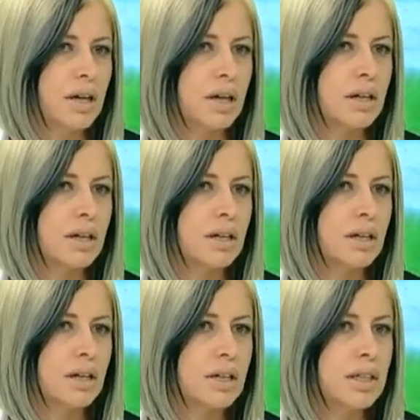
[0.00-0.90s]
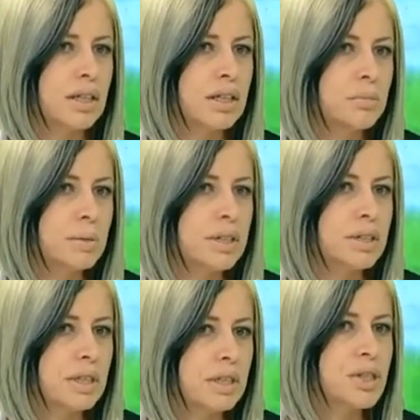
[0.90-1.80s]
E, iyi bir
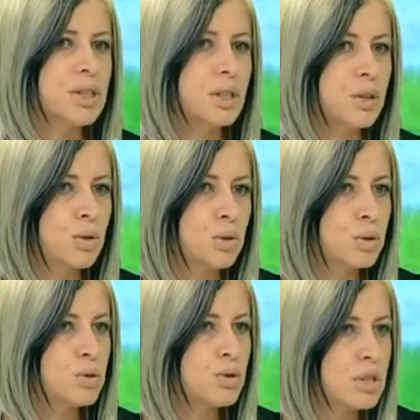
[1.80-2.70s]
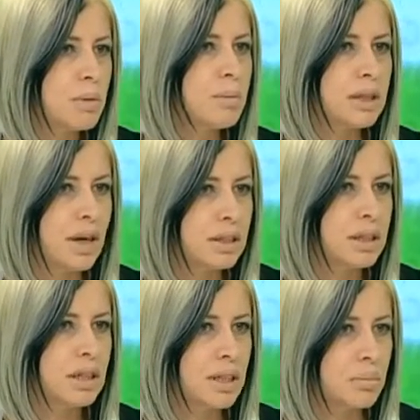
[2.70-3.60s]
ilişki kurulduğu zaman anne
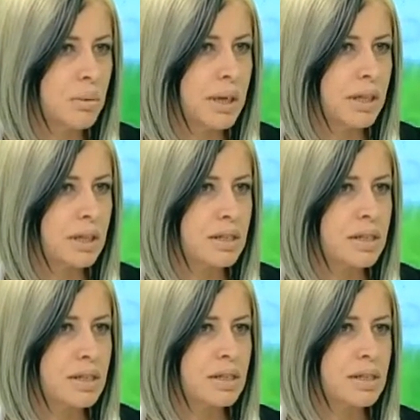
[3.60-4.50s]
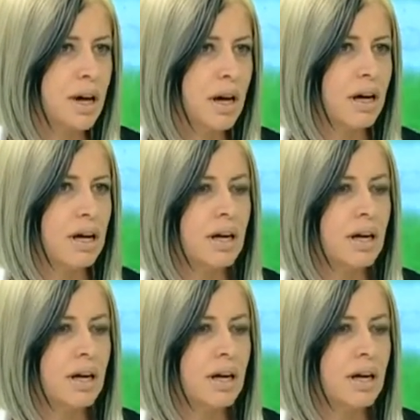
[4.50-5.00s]
ile bebek arasında